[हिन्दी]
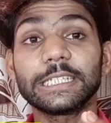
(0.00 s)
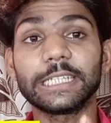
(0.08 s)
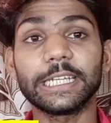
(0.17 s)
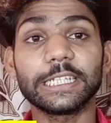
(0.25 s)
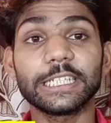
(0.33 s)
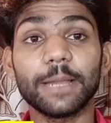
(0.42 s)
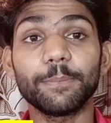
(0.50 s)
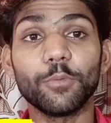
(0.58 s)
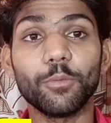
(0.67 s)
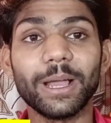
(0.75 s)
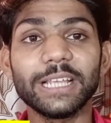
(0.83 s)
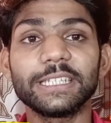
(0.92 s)
किस तरीके से आप
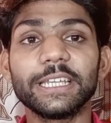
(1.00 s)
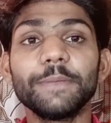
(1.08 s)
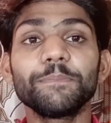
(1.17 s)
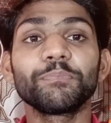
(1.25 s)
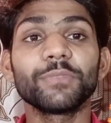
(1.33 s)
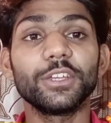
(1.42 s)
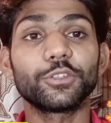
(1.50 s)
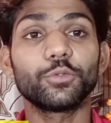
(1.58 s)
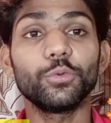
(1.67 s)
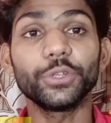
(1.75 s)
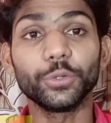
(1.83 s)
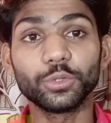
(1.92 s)
मोबाइल से
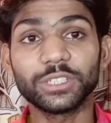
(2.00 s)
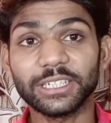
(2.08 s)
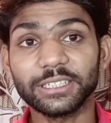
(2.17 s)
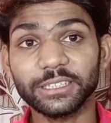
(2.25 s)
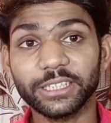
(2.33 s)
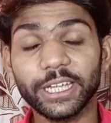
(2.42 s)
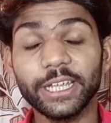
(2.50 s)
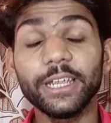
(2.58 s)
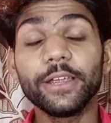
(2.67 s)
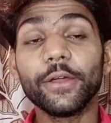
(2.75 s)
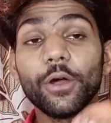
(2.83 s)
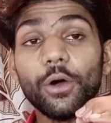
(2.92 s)
इसको यूज़ कर सकते हैं
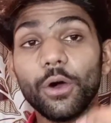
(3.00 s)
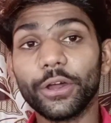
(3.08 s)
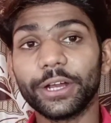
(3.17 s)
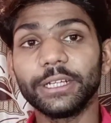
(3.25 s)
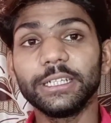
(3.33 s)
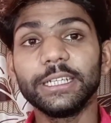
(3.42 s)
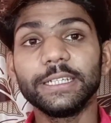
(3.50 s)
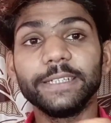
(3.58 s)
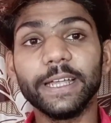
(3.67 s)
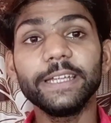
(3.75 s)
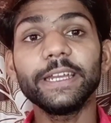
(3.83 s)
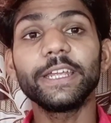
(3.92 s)
और
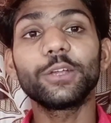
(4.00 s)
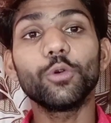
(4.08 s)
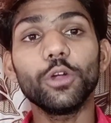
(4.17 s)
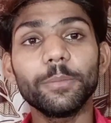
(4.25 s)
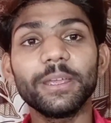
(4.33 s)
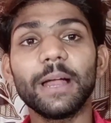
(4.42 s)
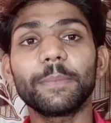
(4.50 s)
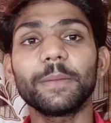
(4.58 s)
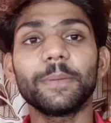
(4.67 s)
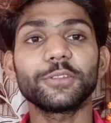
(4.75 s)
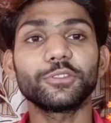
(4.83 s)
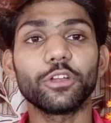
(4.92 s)
यही नहीं कोई भी आपके
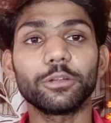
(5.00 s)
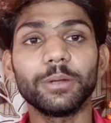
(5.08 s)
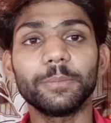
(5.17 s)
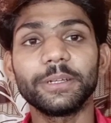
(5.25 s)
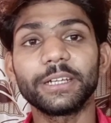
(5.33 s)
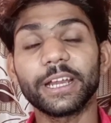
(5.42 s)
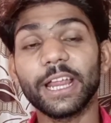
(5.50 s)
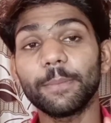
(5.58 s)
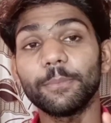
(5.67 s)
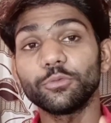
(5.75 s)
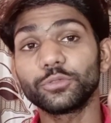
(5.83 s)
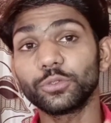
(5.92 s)
पास नॉर्मल प्रिंटर है
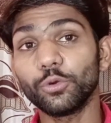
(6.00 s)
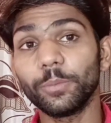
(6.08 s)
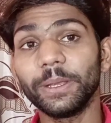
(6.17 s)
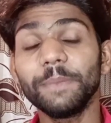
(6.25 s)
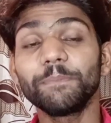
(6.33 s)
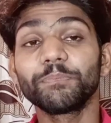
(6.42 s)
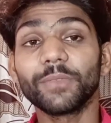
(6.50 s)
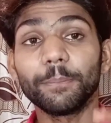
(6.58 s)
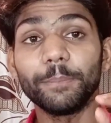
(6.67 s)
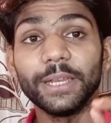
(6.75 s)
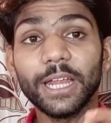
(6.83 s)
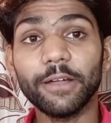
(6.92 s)
आप उसको भी
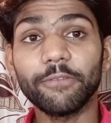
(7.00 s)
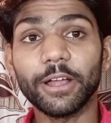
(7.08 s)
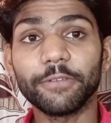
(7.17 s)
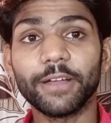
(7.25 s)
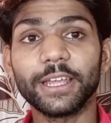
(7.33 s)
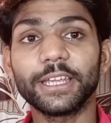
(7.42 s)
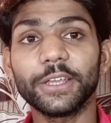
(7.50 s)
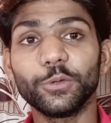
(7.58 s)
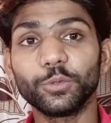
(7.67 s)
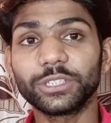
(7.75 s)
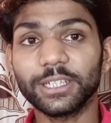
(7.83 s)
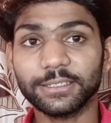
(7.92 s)
बिना वाईफाई के
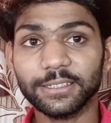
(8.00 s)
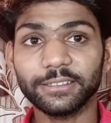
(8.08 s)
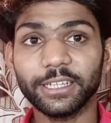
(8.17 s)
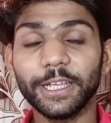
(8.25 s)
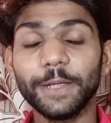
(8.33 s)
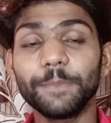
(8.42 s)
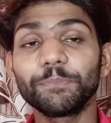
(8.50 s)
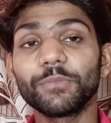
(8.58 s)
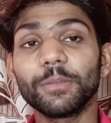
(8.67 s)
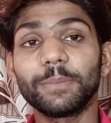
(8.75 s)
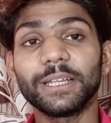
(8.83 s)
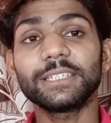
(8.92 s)
यूज कर सकते हैं
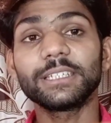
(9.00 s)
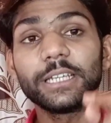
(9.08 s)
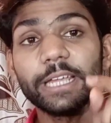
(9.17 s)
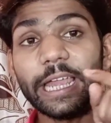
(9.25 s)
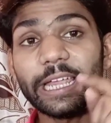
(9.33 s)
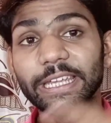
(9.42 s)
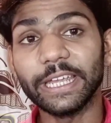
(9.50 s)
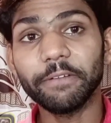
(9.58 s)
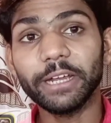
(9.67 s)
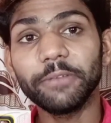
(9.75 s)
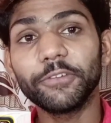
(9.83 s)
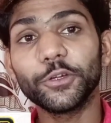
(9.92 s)
प्लस एक ये
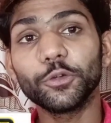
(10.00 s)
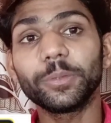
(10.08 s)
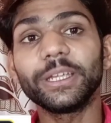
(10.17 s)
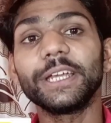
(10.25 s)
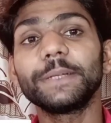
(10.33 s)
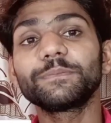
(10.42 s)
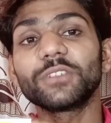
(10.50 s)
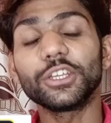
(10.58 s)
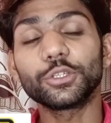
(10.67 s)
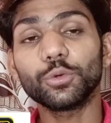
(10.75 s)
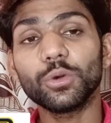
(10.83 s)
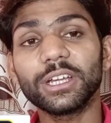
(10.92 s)
वाली वीडियो भी है
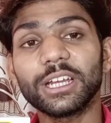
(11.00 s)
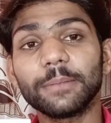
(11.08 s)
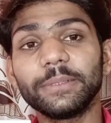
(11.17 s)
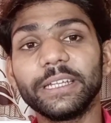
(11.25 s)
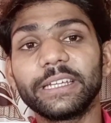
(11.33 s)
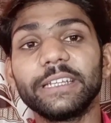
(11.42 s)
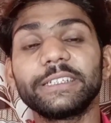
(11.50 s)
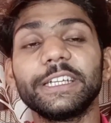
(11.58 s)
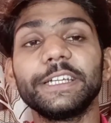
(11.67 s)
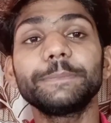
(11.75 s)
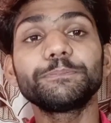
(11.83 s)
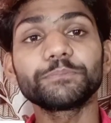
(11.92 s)
इसको अगर आप देख लेते
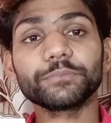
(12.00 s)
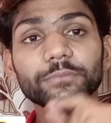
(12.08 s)
हैं